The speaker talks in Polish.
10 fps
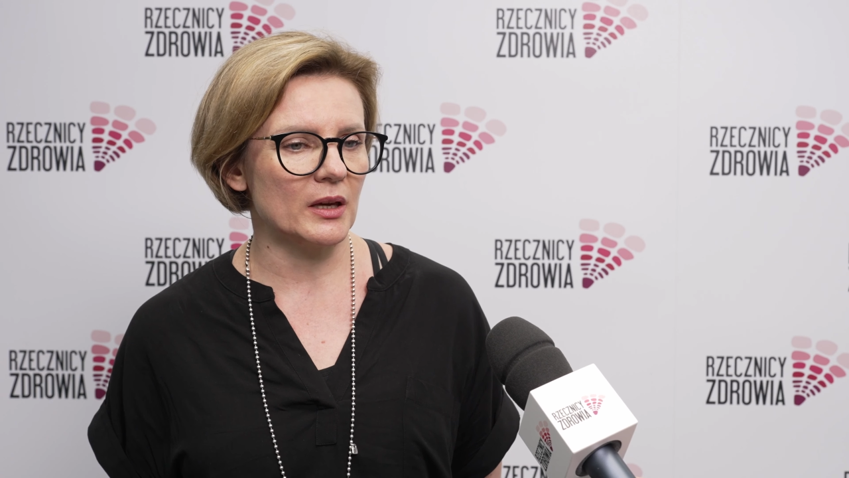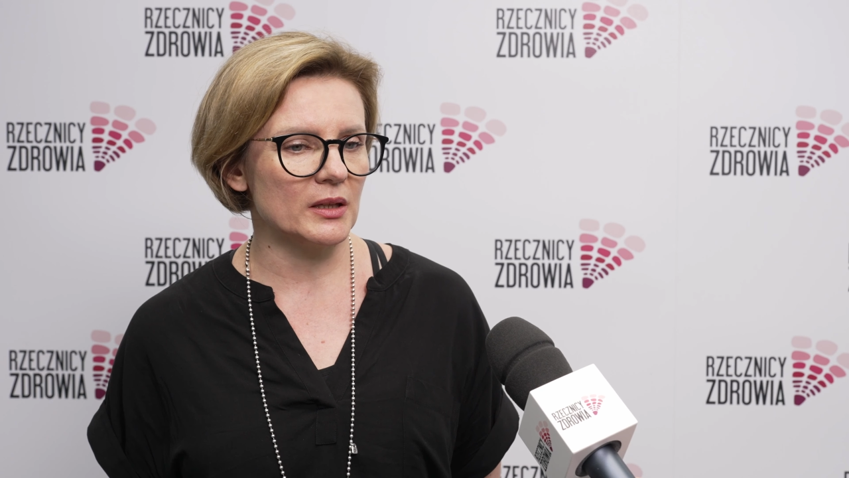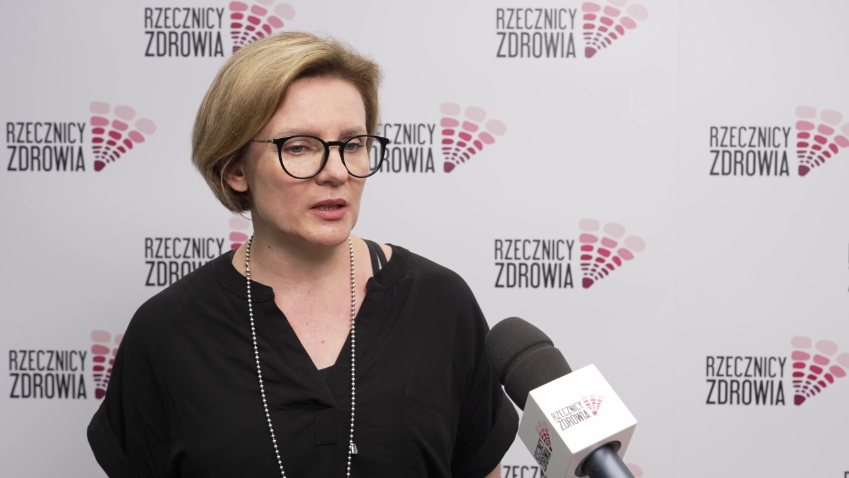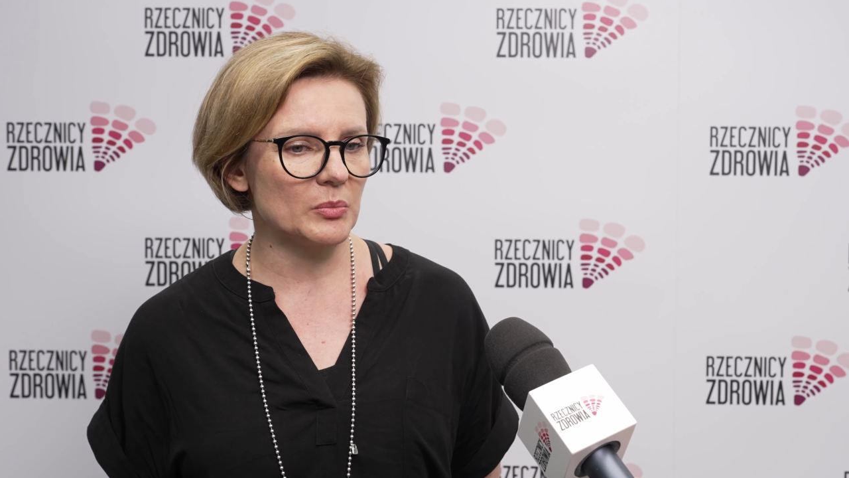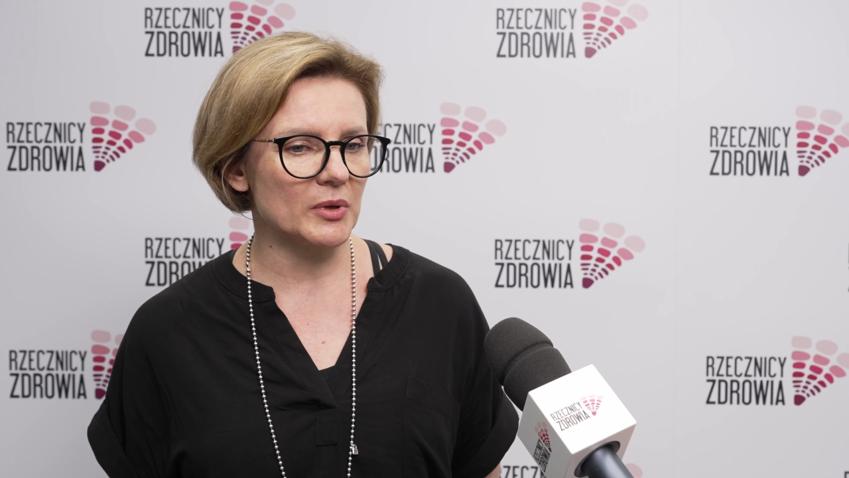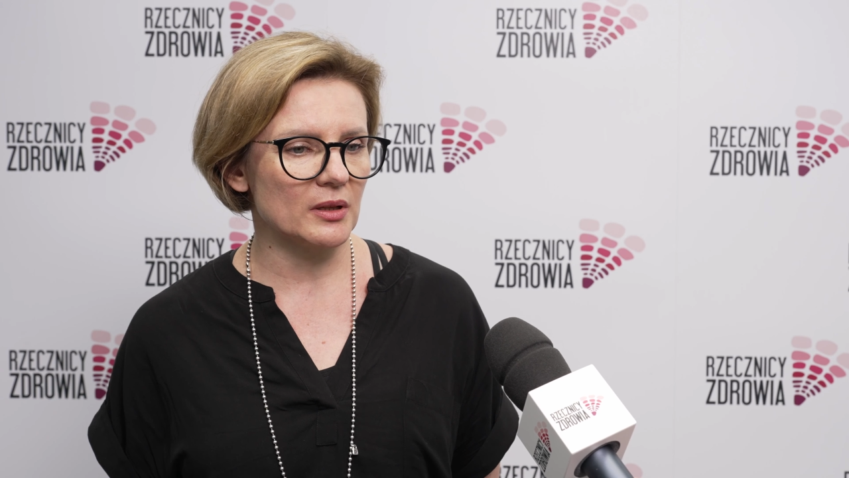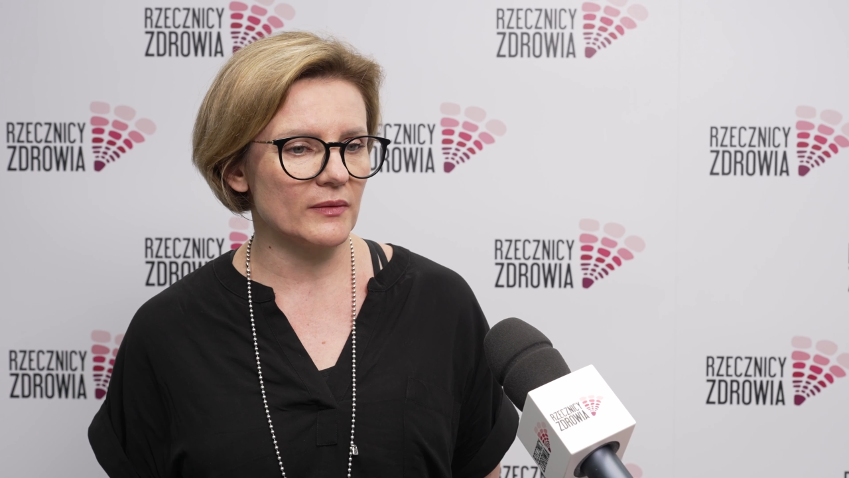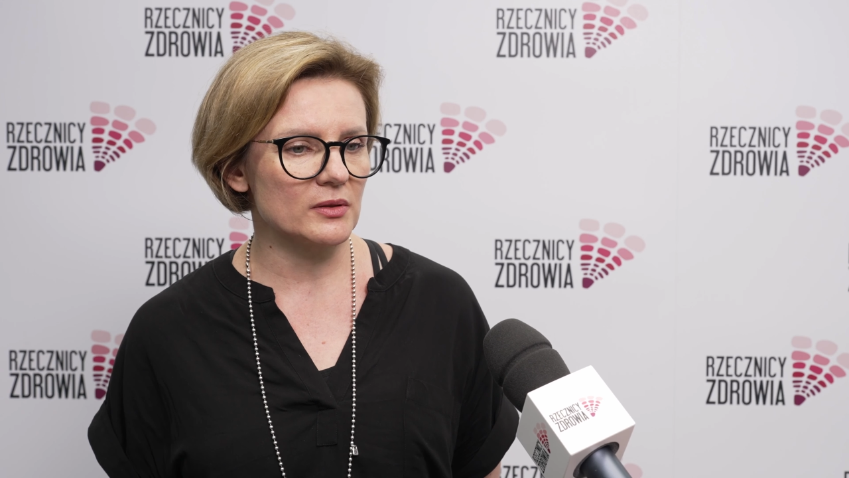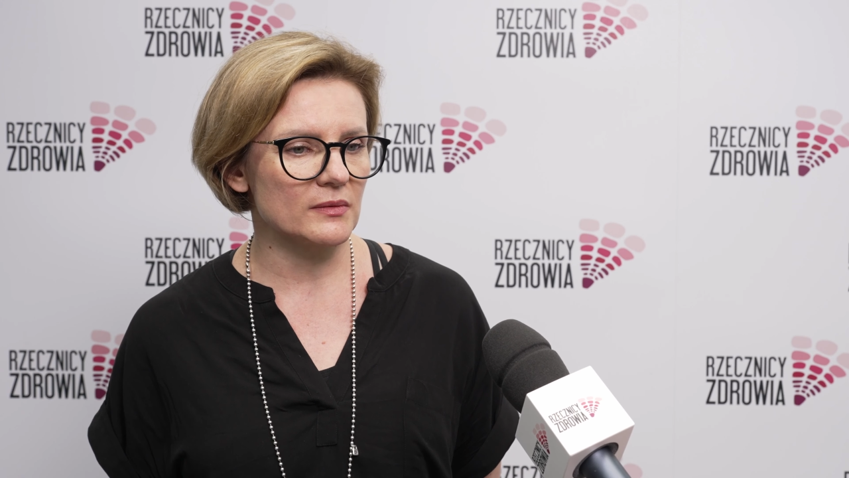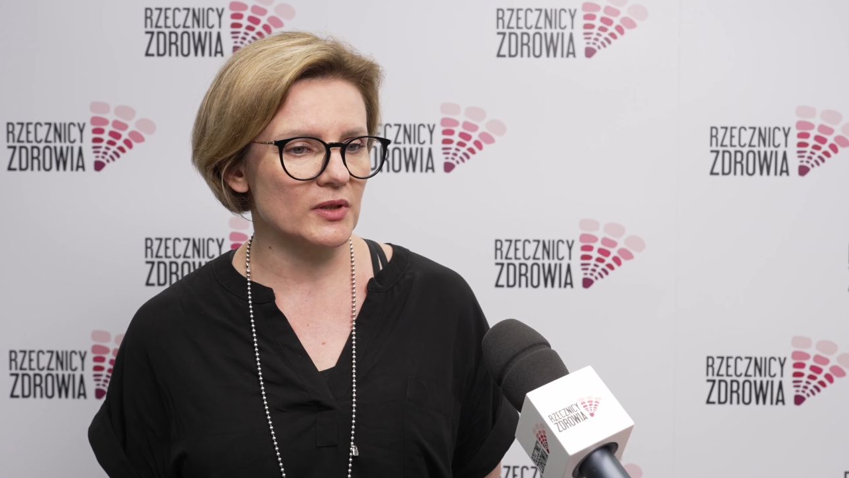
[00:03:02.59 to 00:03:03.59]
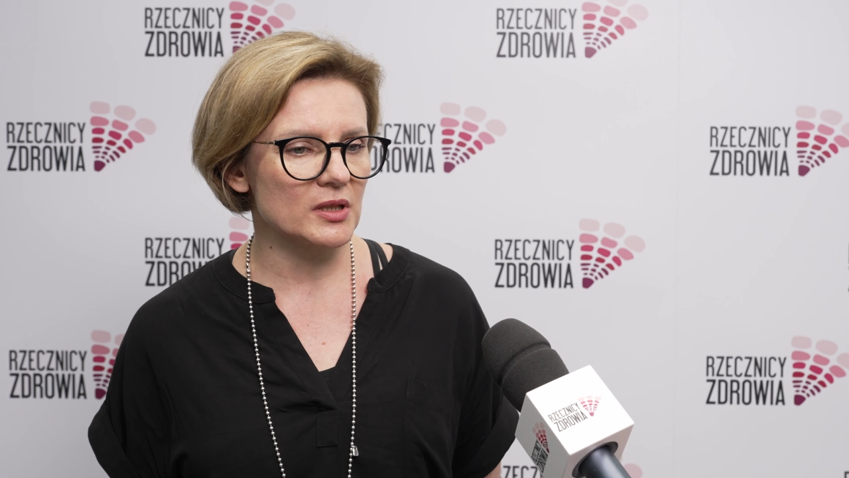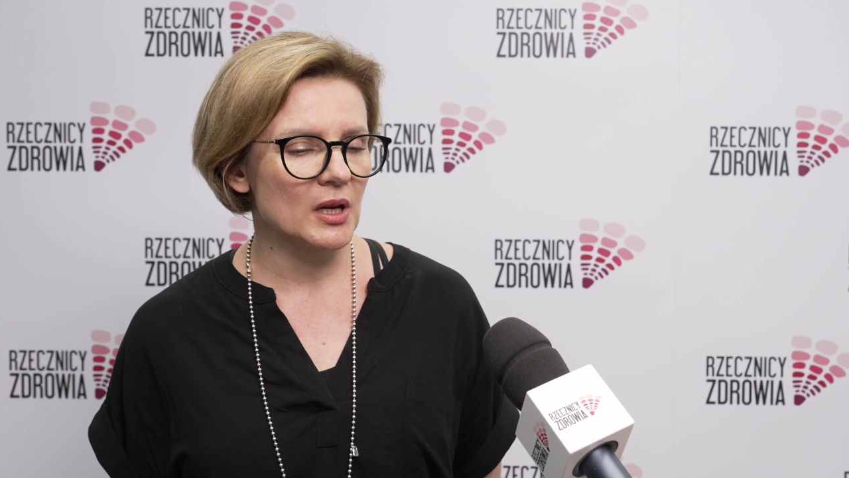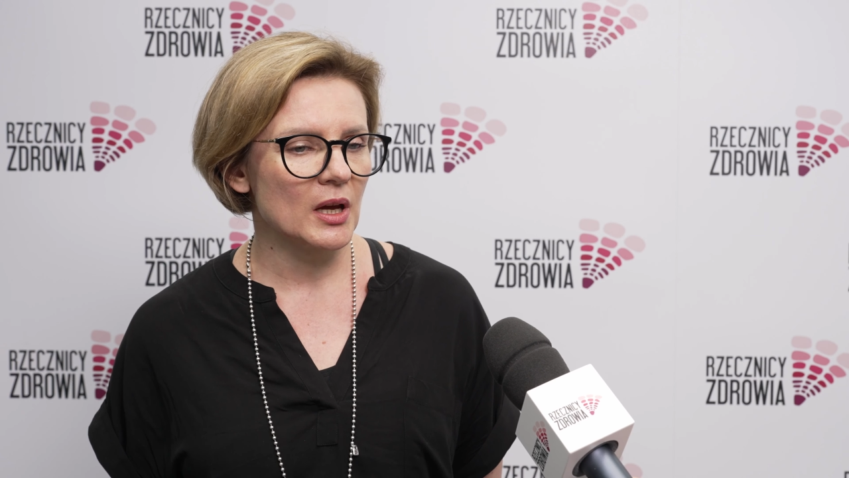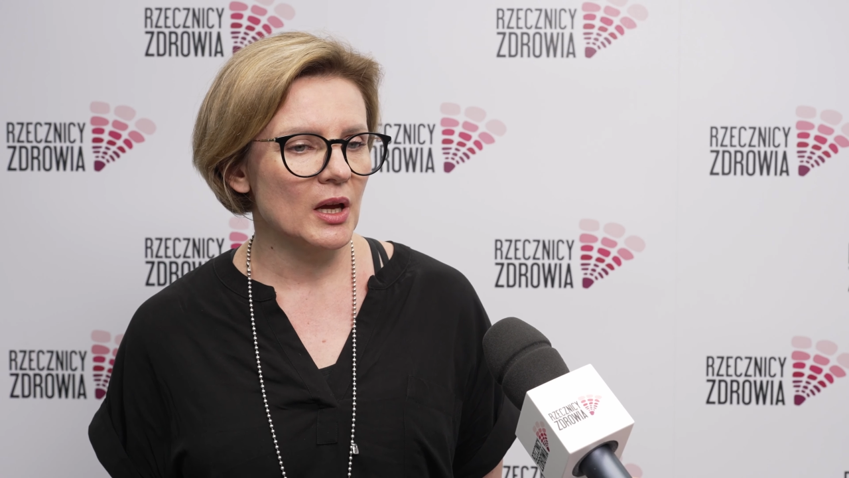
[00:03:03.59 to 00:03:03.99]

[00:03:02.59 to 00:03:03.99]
interpretować również